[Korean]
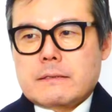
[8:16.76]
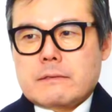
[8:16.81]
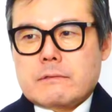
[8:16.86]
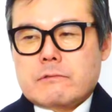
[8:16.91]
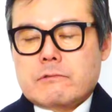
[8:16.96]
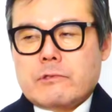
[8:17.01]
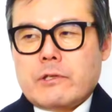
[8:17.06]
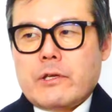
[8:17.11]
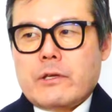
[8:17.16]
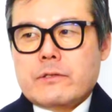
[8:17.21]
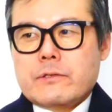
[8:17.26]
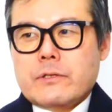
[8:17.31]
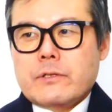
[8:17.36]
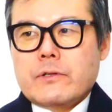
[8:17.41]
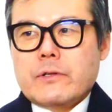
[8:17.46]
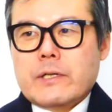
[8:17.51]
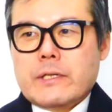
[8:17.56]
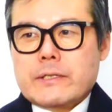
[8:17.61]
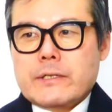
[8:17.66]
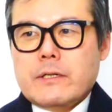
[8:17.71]
국회의원
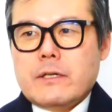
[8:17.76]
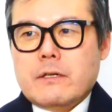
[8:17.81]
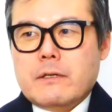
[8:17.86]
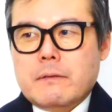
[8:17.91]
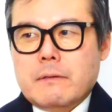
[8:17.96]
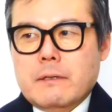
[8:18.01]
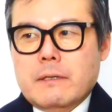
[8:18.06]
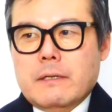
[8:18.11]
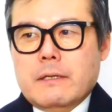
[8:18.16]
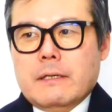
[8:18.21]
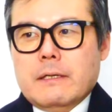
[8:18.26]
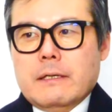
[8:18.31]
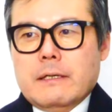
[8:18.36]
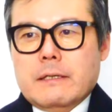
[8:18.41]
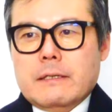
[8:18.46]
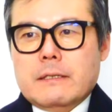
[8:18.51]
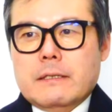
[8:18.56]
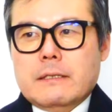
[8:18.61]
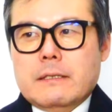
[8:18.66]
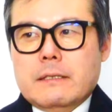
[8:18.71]
선거에서
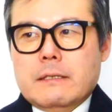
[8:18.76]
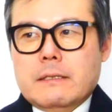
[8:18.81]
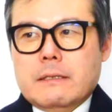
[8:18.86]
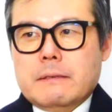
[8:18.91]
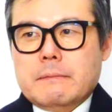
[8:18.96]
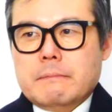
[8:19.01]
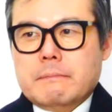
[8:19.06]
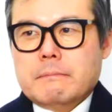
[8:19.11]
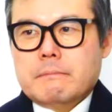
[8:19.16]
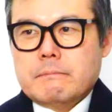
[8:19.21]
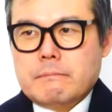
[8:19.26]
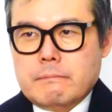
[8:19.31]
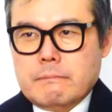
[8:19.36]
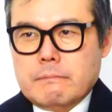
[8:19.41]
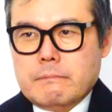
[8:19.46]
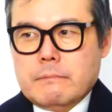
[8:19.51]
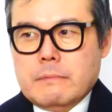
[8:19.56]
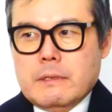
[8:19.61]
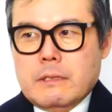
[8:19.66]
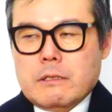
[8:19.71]
어,
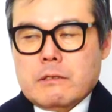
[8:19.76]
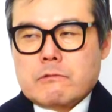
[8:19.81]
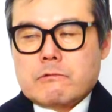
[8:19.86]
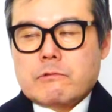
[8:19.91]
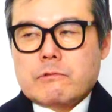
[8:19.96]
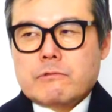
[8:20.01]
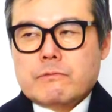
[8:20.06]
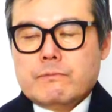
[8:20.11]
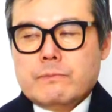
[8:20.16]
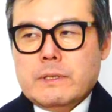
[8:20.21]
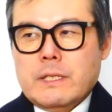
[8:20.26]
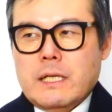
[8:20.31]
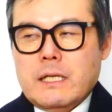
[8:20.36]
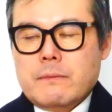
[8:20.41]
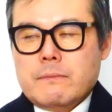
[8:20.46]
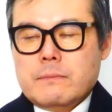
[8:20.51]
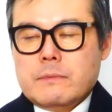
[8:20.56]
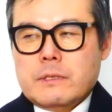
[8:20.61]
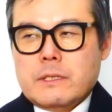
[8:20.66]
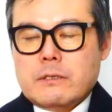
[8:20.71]

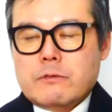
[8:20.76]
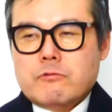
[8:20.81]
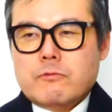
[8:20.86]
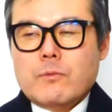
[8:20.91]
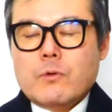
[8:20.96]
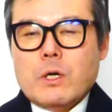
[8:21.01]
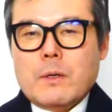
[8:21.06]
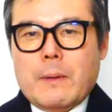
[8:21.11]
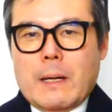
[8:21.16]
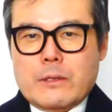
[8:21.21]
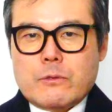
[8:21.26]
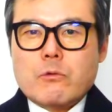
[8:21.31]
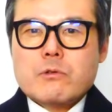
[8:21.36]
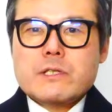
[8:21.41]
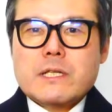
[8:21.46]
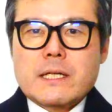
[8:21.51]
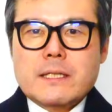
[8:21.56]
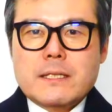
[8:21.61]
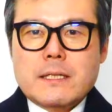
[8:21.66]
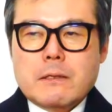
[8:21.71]
국민의힘 이제 후보가
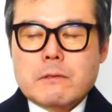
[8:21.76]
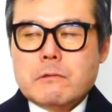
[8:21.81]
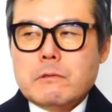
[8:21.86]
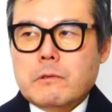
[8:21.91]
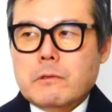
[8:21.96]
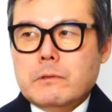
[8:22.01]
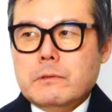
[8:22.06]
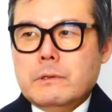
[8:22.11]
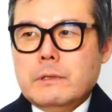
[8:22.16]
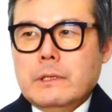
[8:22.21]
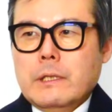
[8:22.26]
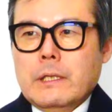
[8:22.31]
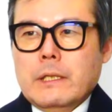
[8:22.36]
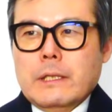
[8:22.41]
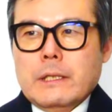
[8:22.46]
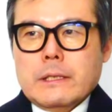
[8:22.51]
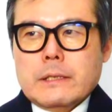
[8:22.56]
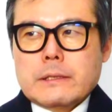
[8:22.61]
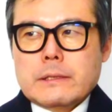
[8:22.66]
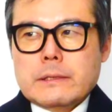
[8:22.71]
박용찬이라고
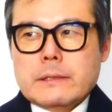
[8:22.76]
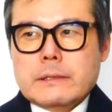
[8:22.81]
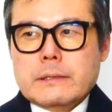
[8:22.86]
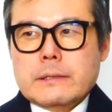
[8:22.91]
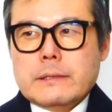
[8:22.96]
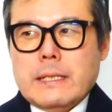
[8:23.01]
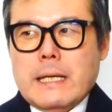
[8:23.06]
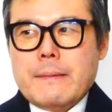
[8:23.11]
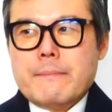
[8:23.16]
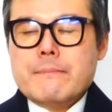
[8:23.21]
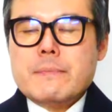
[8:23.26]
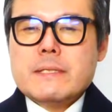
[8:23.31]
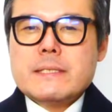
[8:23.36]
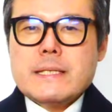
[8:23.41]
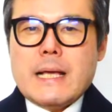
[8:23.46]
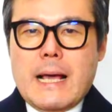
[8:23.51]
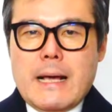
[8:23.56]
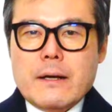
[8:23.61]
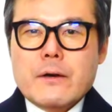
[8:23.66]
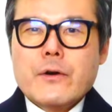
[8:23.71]
그
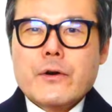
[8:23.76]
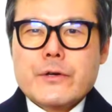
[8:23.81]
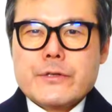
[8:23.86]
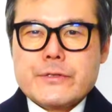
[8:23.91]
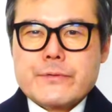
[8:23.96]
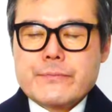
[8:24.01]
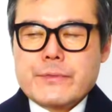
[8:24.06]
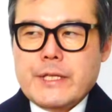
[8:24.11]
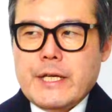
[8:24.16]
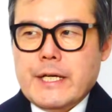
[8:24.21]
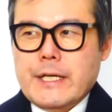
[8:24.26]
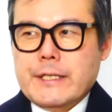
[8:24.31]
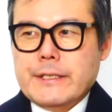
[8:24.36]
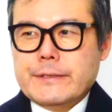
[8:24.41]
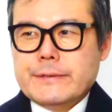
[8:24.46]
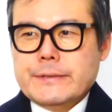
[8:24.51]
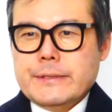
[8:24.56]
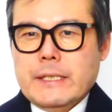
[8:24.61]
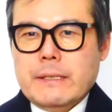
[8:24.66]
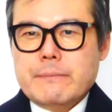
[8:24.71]
MBC 앵커였습니다.
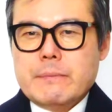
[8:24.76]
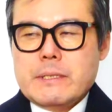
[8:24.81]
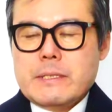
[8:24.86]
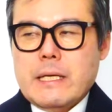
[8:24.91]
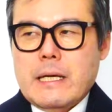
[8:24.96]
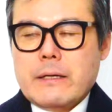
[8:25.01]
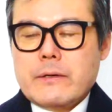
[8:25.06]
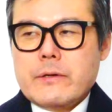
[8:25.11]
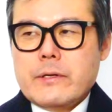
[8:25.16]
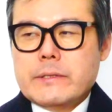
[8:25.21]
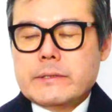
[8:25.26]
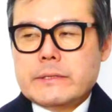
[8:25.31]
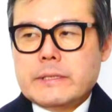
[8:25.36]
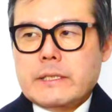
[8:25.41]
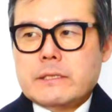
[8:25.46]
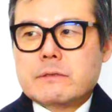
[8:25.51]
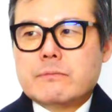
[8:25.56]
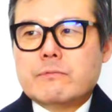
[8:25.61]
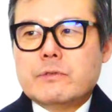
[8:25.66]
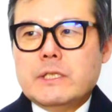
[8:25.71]
MBC
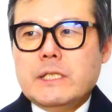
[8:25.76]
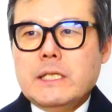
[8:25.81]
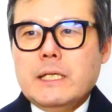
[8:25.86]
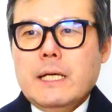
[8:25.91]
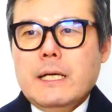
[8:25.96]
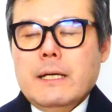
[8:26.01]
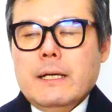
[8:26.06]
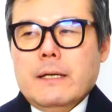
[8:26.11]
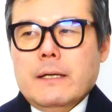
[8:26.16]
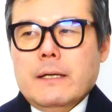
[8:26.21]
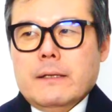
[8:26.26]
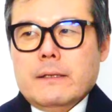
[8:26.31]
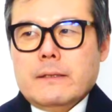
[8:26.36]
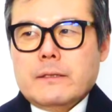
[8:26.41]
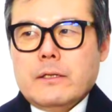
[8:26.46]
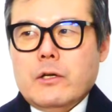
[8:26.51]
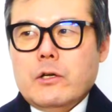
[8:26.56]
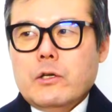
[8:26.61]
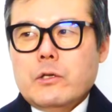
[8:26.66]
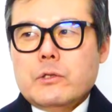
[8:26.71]
앵커였는데 그분이
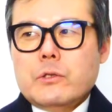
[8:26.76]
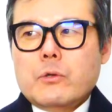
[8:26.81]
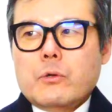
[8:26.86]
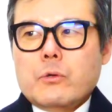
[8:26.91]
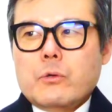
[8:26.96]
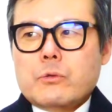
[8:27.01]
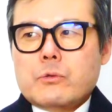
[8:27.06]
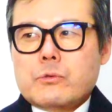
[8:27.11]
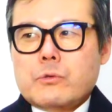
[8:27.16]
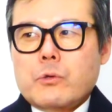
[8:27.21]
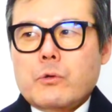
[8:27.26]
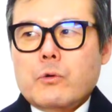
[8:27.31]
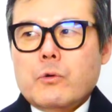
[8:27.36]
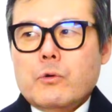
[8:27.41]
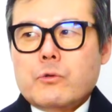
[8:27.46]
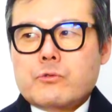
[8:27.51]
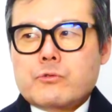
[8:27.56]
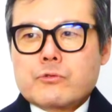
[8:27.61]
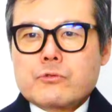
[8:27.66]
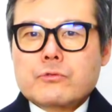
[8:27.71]
여의도
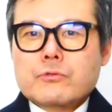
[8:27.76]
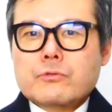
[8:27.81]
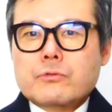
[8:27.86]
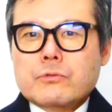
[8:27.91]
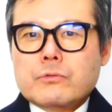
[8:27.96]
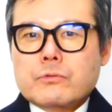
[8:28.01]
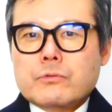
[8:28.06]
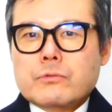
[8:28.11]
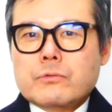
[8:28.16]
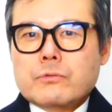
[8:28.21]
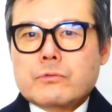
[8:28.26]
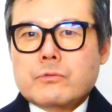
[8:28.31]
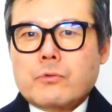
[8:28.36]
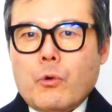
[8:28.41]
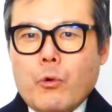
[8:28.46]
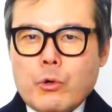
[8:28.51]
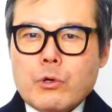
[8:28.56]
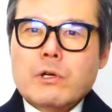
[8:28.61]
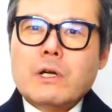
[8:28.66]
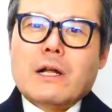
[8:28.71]
초
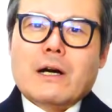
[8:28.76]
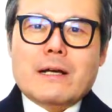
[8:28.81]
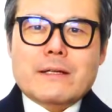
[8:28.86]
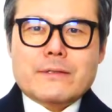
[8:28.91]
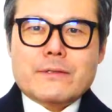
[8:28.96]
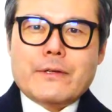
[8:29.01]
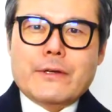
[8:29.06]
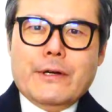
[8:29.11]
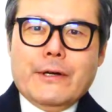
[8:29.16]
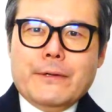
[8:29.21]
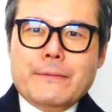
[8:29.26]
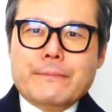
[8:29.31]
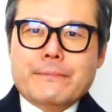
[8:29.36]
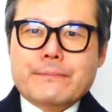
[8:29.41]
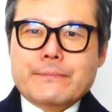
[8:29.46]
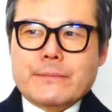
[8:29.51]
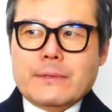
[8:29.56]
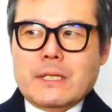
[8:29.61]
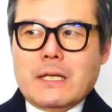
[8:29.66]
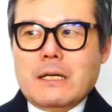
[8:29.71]
중고를 나왔어요.
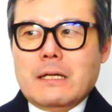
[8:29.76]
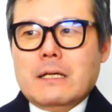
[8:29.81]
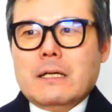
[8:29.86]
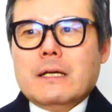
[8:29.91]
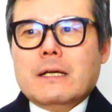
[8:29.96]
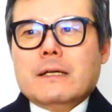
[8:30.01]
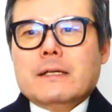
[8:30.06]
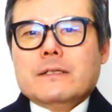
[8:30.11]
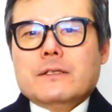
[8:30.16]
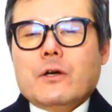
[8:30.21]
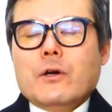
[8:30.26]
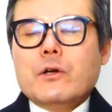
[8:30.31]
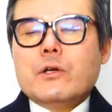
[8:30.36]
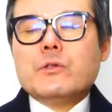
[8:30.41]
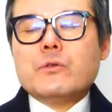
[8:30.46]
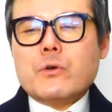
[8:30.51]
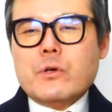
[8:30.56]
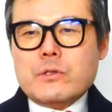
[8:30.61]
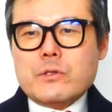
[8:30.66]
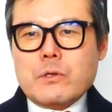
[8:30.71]
그러니까
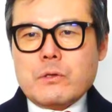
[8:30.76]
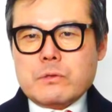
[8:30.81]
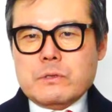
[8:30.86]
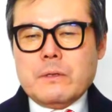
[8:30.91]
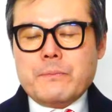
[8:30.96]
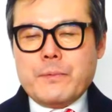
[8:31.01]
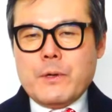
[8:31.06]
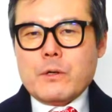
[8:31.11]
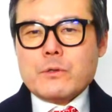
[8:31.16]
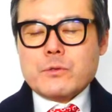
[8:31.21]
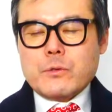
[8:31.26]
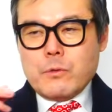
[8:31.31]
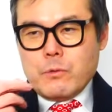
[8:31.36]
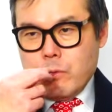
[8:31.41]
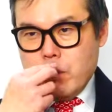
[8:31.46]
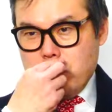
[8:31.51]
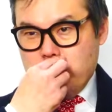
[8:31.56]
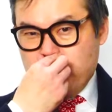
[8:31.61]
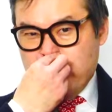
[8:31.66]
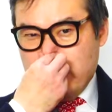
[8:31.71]
여의도에서 이제 뼛속
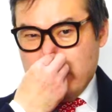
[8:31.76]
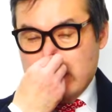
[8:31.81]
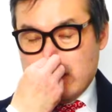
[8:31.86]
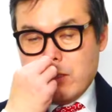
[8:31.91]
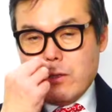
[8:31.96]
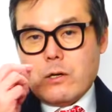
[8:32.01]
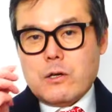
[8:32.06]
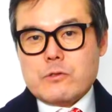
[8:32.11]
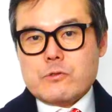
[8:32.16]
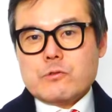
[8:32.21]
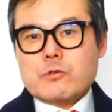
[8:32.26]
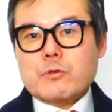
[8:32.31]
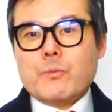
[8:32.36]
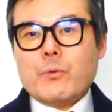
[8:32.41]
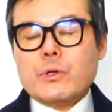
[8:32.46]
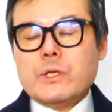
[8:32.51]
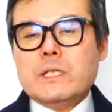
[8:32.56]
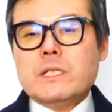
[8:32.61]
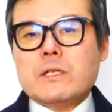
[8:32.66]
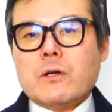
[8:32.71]
깊이 있어가지고
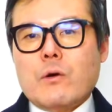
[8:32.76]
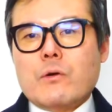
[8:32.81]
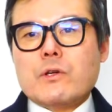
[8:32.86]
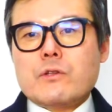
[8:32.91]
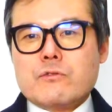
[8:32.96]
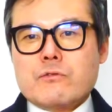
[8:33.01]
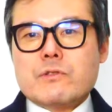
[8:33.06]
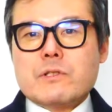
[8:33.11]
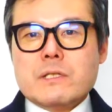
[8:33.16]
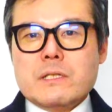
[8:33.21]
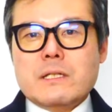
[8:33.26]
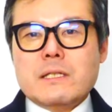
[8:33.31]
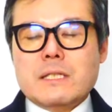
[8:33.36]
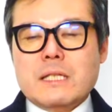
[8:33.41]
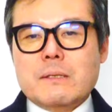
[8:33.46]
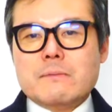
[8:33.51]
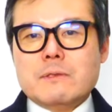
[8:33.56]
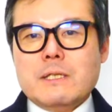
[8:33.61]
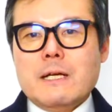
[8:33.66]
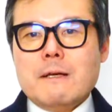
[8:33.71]
본인이 거기 출신이기
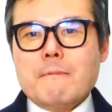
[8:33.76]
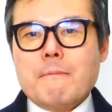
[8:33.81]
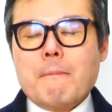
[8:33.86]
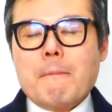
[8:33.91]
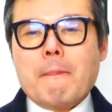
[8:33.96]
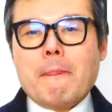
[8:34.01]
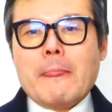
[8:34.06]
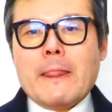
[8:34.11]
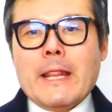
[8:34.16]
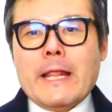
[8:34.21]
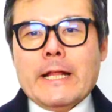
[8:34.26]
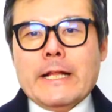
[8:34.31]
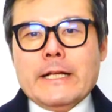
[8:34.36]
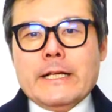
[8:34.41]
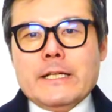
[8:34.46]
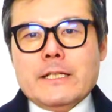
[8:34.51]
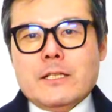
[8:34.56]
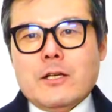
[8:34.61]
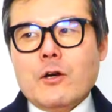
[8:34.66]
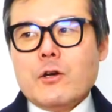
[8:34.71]
때문에
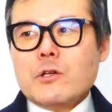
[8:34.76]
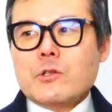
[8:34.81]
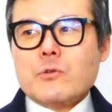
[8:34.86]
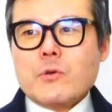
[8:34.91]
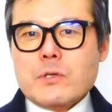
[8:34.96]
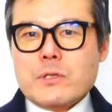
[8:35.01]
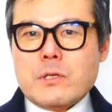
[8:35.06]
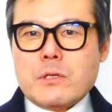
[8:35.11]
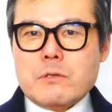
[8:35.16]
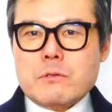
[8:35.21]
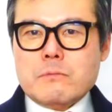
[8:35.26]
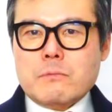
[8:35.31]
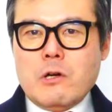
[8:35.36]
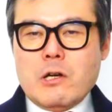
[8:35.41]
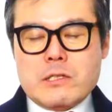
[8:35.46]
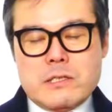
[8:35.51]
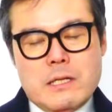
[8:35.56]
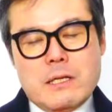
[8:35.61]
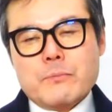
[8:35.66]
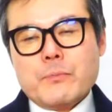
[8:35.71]
여의도에서는
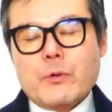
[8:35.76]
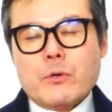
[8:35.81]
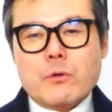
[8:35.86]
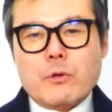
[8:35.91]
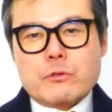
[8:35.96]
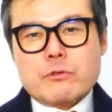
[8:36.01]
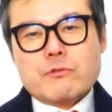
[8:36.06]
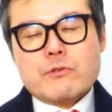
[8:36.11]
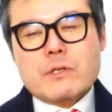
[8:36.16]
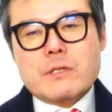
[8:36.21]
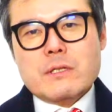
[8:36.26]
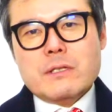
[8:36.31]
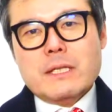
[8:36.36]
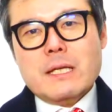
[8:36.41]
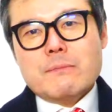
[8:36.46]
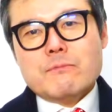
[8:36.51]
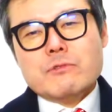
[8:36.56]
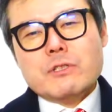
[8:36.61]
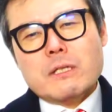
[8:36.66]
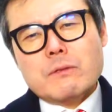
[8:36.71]
확실한 표를 얻을 수
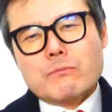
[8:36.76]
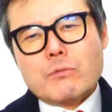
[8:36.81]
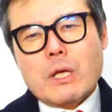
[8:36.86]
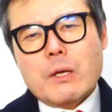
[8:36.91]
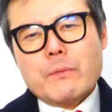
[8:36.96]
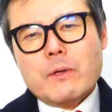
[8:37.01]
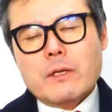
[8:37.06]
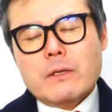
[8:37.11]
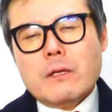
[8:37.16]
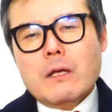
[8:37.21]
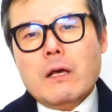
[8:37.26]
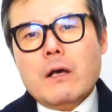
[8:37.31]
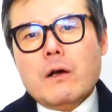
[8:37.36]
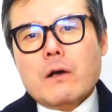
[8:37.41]
있는데 문제는 뭐냐면